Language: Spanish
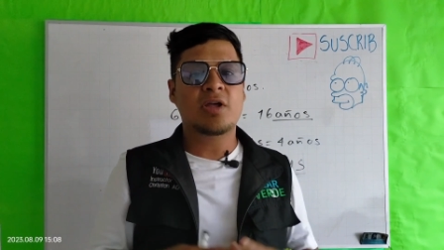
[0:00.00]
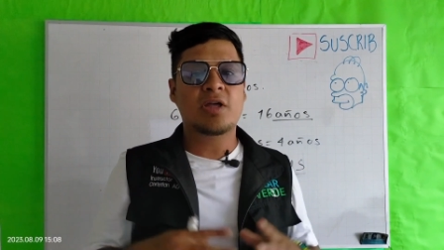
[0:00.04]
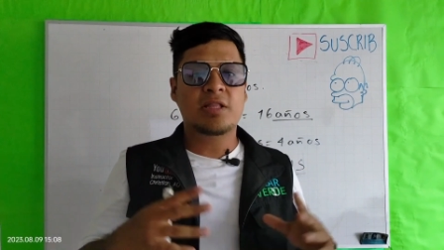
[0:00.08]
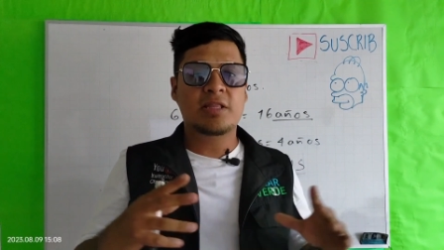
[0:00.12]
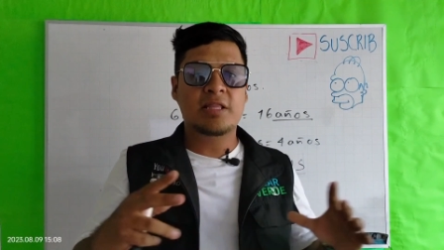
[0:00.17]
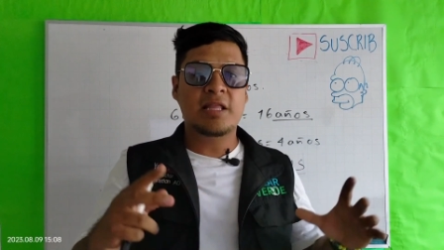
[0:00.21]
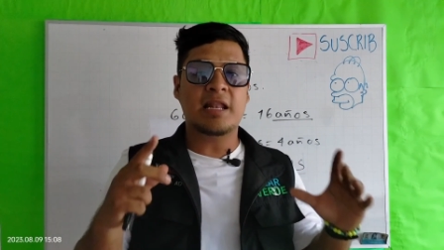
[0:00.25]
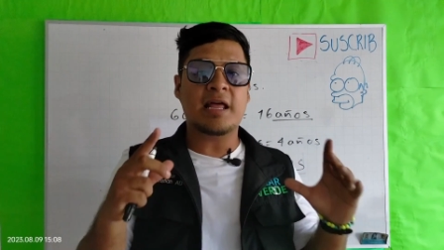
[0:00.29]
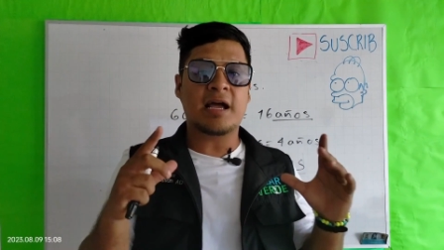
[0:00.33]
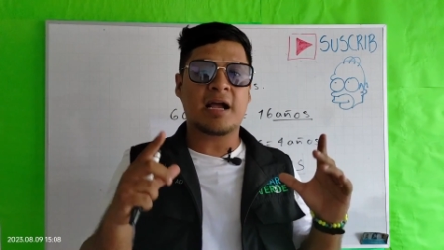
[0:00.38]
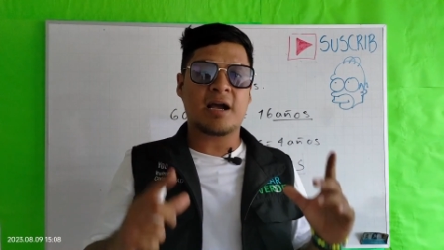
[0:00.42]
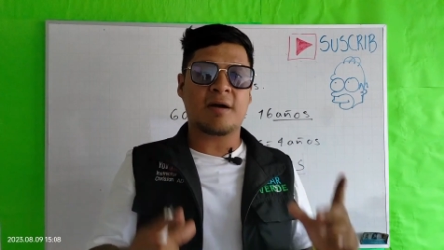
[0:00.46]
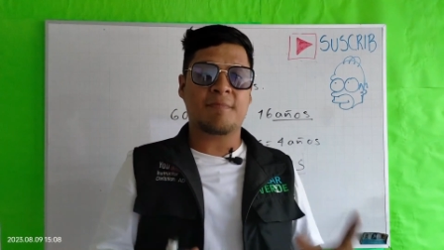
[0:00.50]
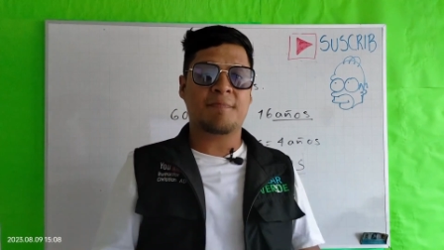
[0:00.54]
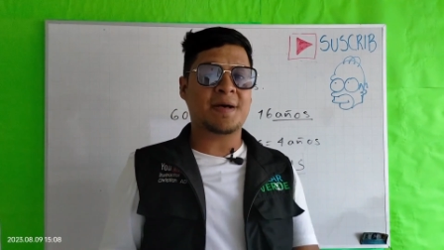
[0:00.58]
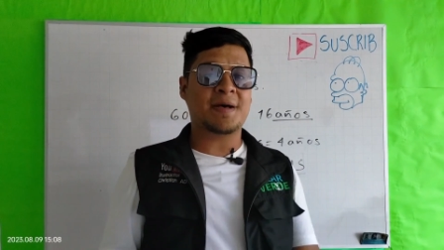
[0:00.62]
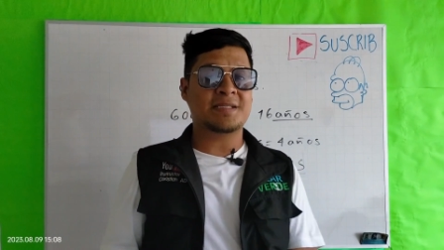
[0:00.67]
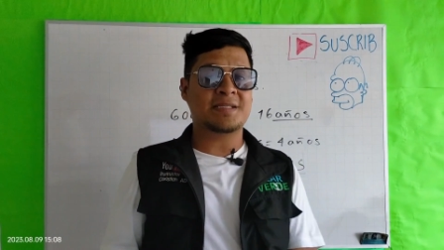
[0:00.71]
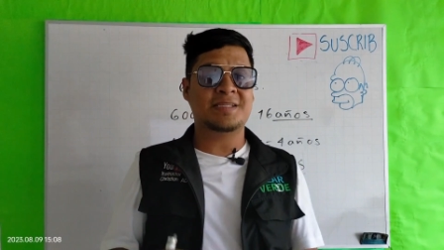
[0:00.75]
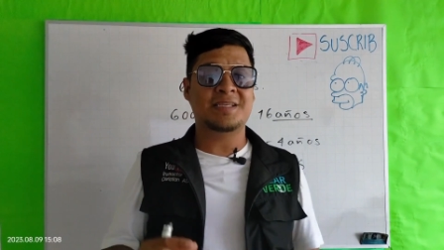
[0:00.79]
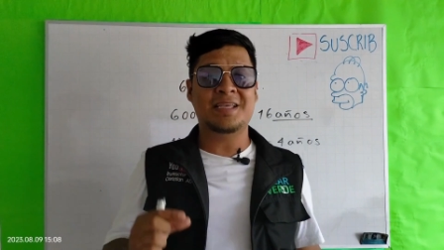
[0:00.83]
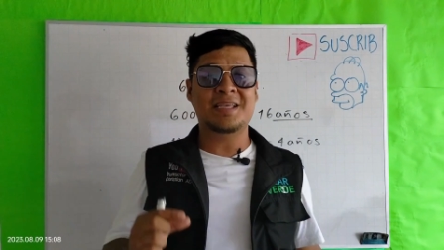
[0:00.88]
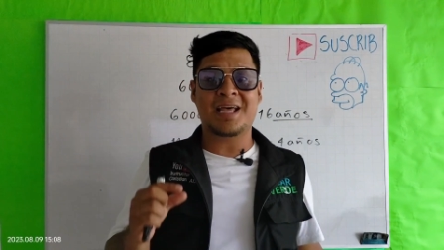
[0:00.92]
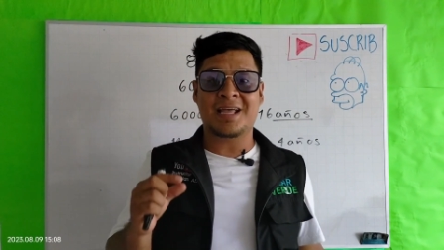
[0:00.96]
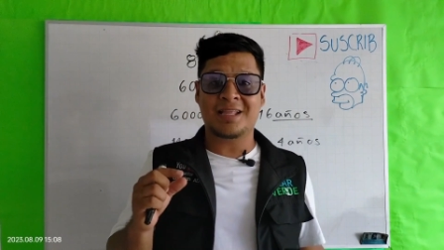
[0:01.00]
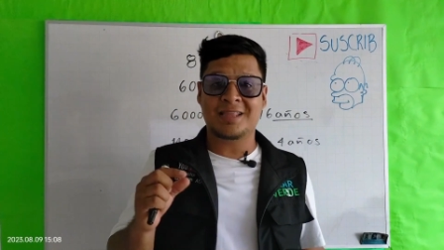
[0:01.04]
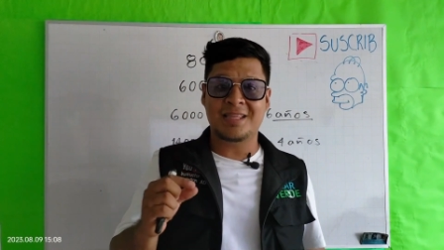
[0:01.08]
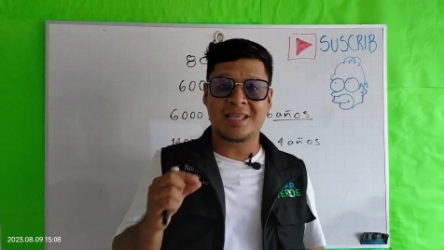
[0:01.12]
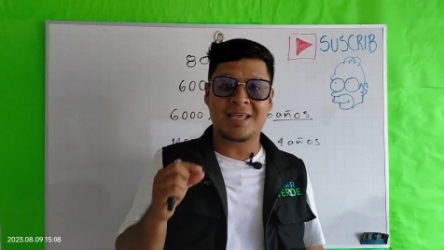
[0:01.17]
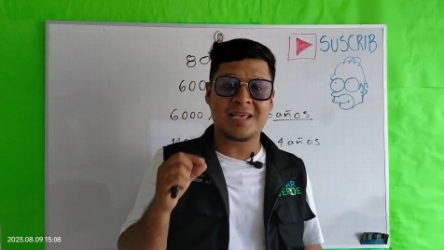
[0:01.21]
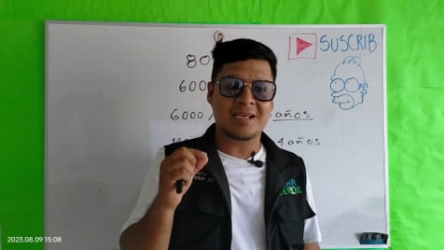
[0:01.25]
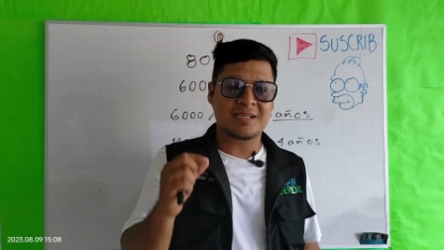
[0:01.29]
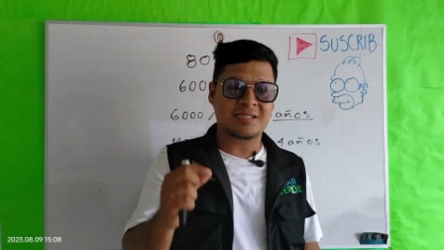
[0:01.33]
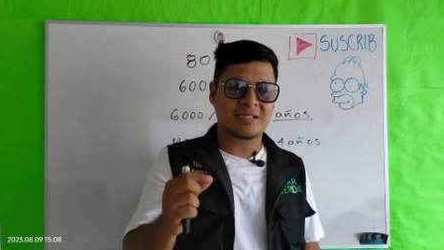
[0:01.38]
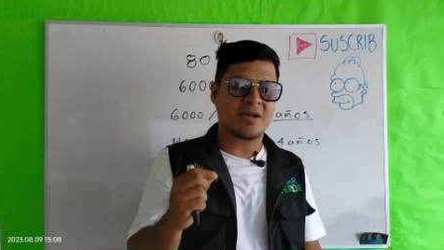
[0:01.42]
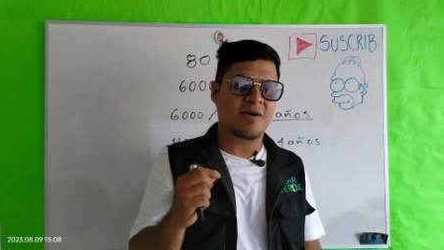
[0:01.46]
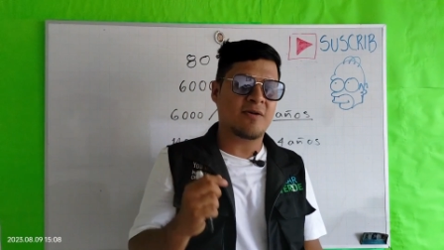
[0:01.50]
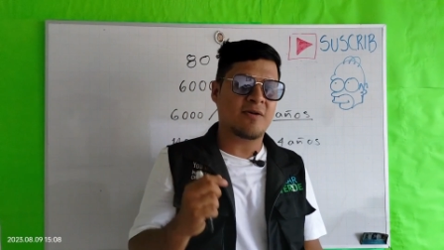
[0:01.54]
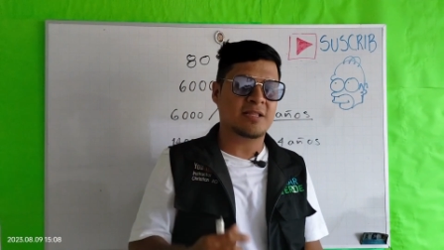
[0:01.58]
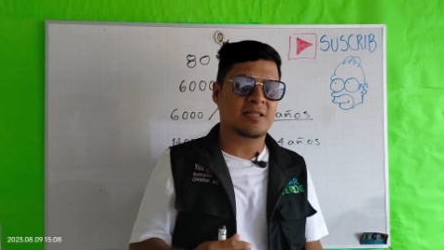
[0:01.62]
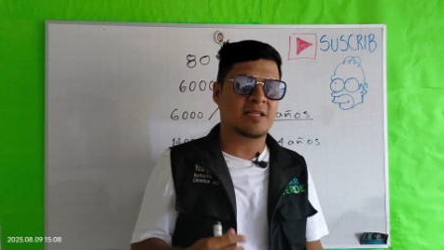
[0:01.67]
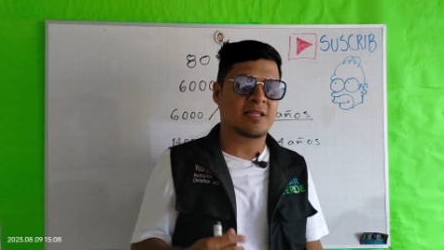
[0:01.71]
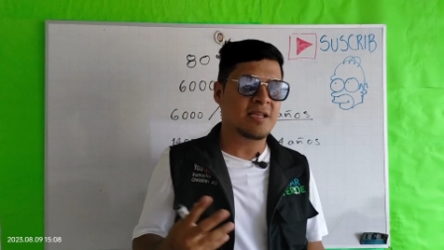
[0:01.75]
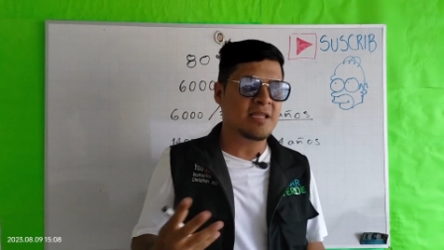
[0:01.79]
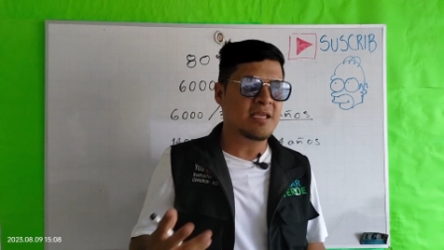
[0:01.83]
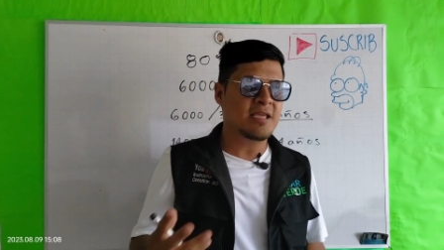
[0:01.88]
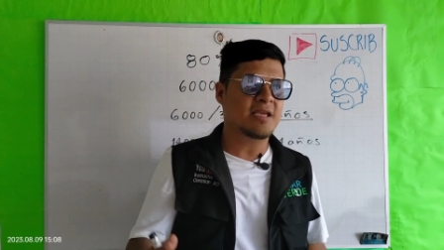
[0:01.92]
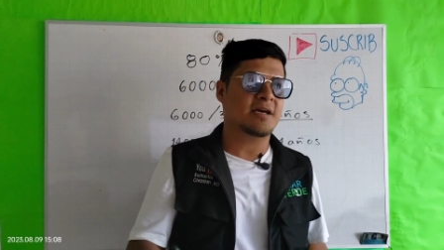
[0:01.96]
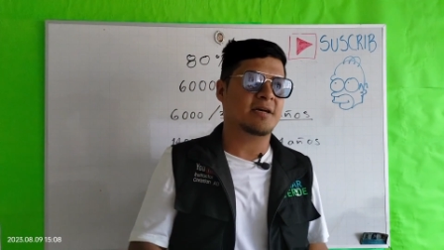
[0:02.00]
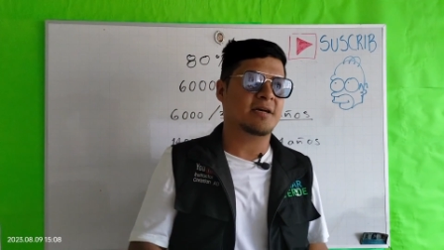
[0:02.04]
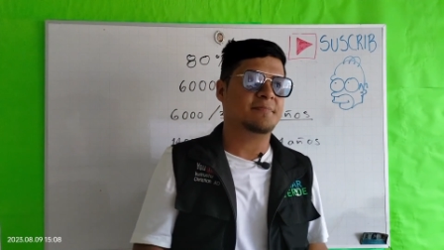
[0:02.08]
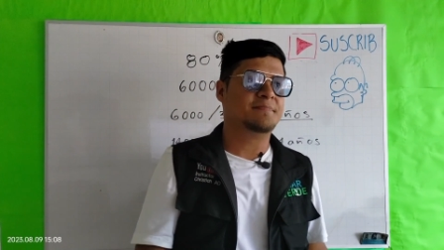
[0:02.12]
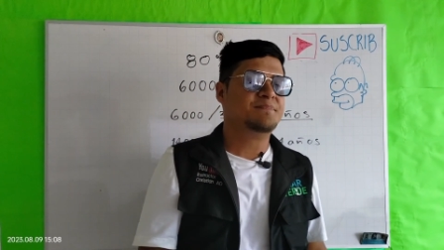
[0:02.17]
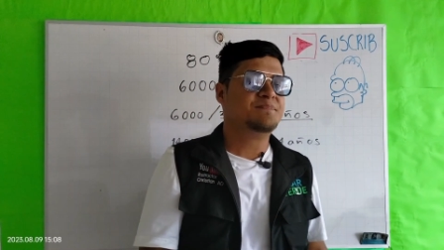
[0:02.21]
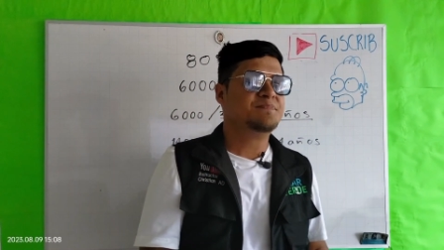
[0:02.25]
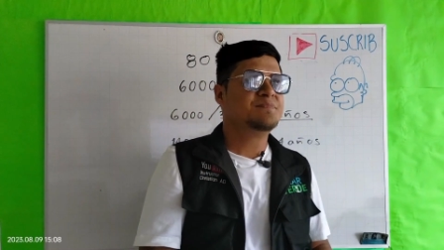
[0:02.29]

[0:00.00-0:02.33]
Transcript: de la capacidad de esa batería.